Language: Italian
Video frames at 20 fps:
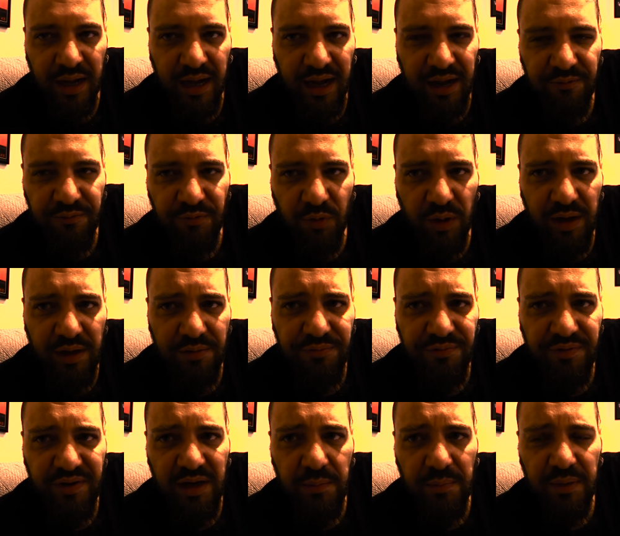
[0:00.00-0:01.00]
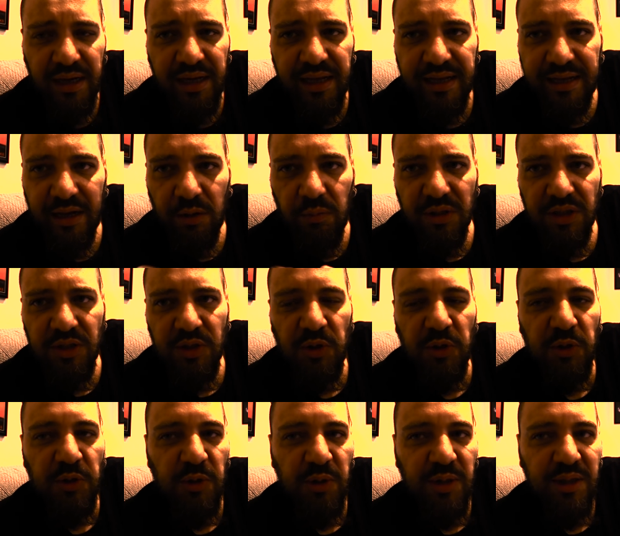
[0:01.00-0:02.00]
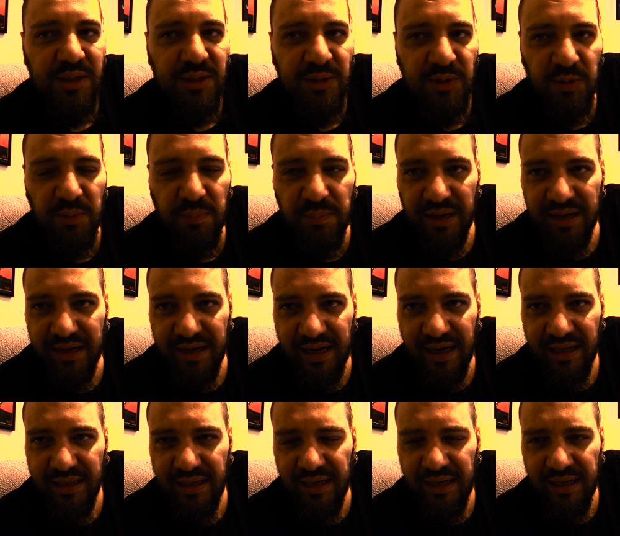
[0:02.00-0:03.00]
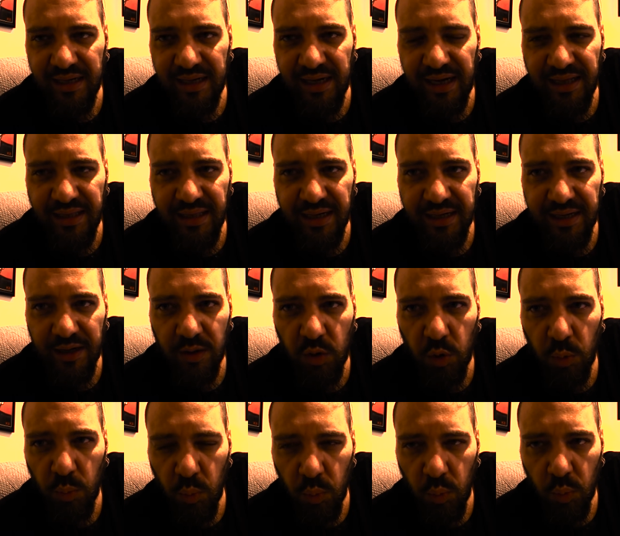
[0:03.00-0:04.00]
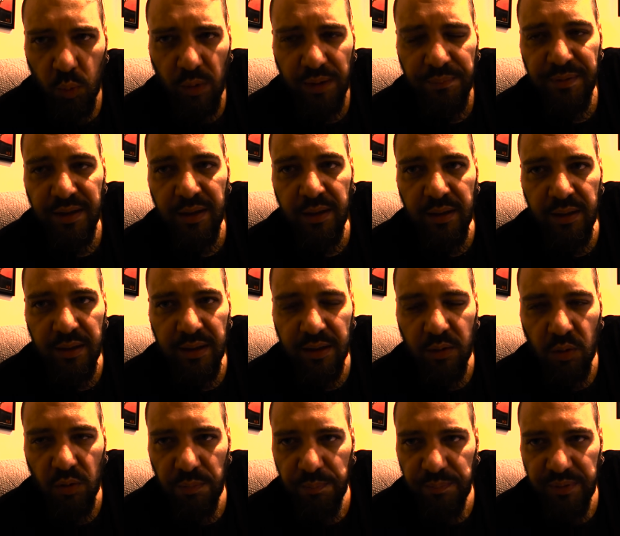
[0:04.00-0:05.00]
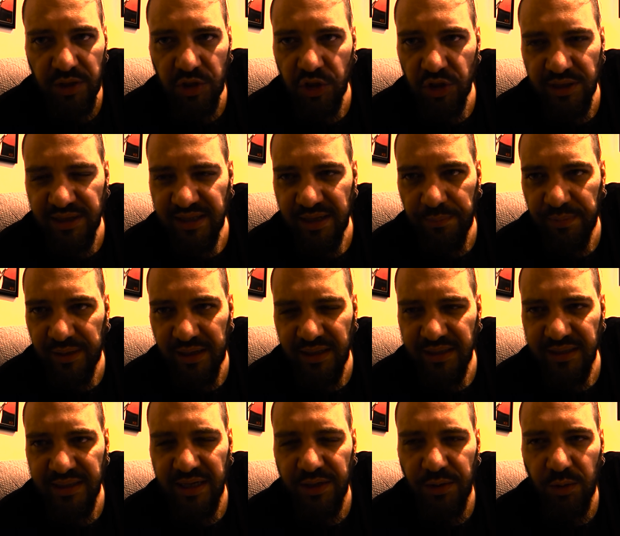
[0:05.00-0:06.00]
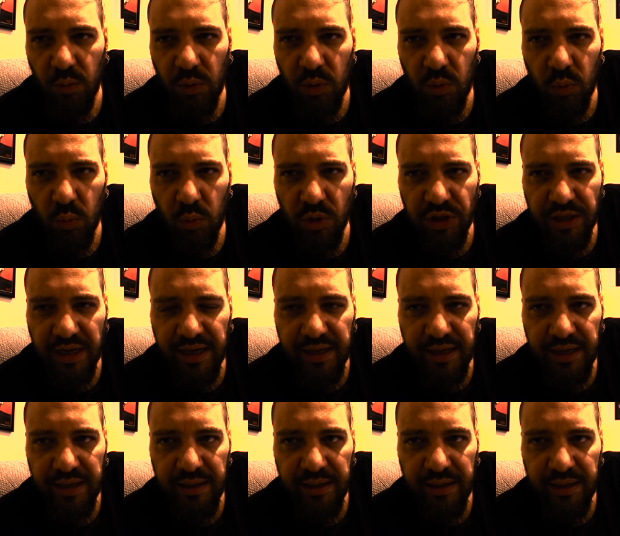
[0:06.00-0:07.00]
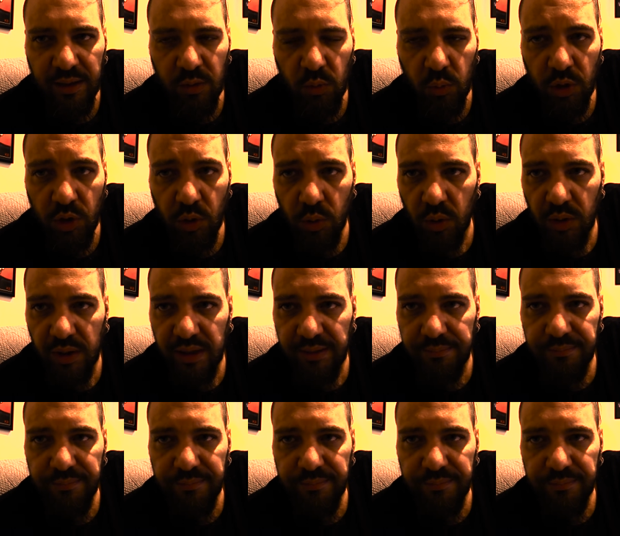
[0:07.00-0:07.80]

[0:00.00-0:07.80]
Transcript: a voi il film il link è qua sotto insomma grande later che comunque eh, colpisce sempre nel segno qualunque genere eh, lui tocchi